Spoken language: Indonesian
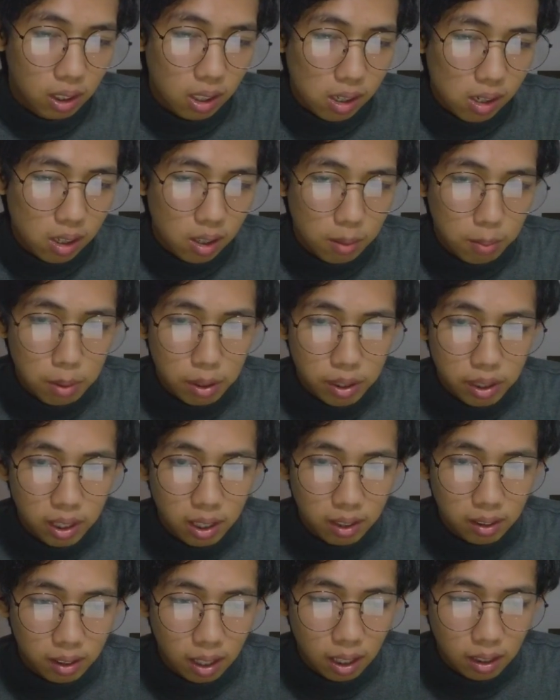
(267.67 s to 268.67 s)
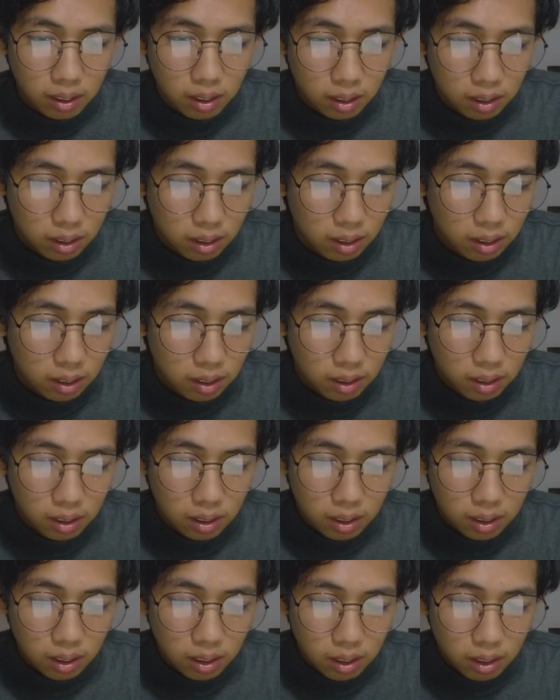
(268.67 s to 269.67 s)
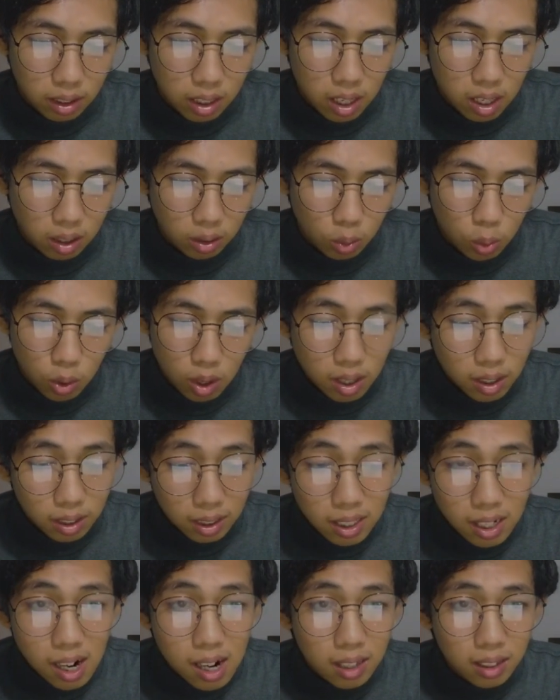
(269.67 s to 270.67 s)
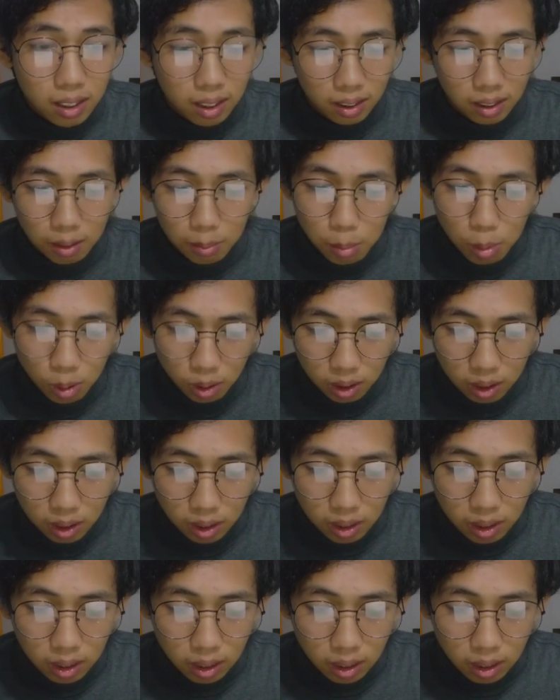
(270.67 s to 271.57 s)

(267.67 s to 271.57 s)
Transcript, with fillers: karena banyak tanya ya ya gua niat kata Bon